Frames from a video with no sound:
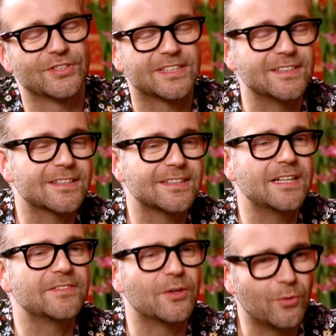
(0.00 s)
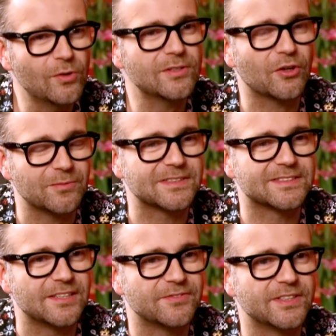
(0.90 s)
Und der Kinderkanal wiederholt auch immer
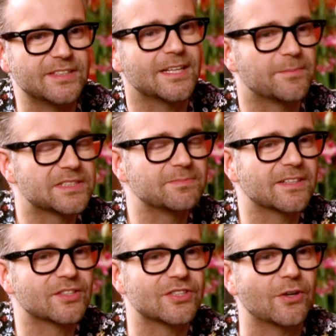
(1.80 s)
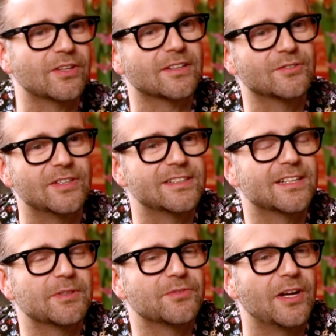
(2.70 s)
sehr viel. Ich habe jetzt mal ja. geschaut, aktuell
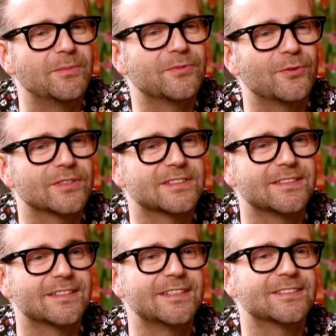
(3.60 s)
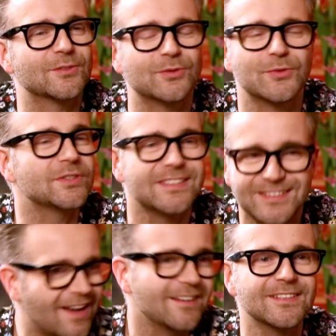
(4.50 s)
kann man vor allem eine Folge sehen, da geht's. Und du wirst
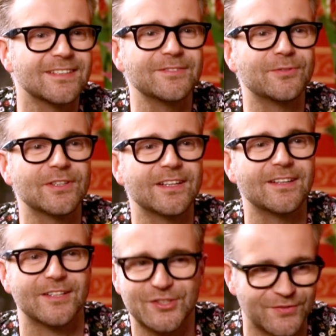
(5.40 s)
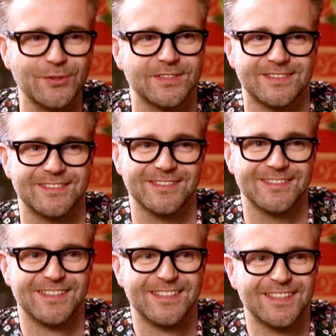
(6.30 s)
dich garantiert an die Folge erinnern, ich schwöre es dir.
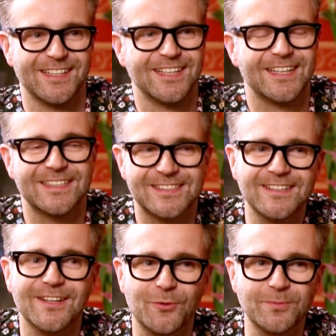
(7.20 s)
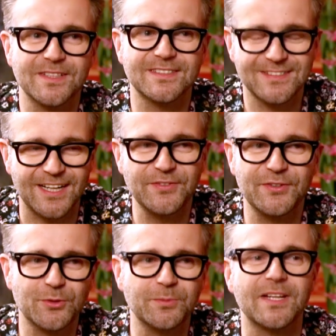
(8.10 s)
Es ging darum, dass deine
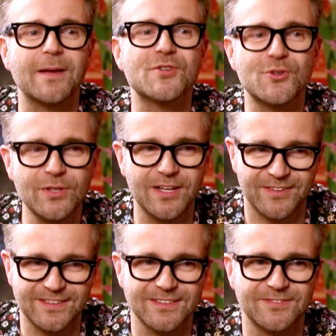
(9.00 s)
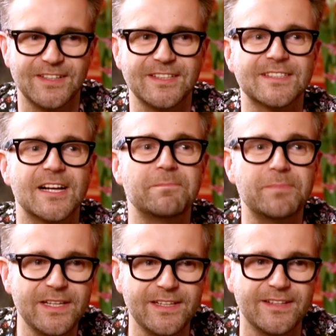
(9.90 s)
Figur mit einem Schüler wettet, wer die Zahl
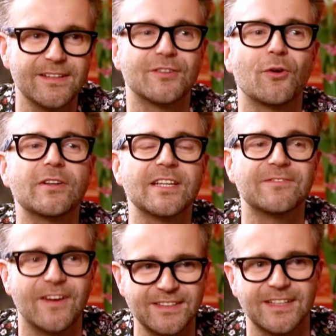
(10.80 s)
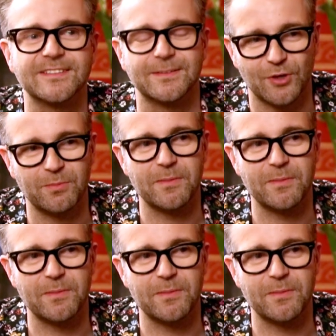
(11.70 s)
Pi deutlich weiter hinterm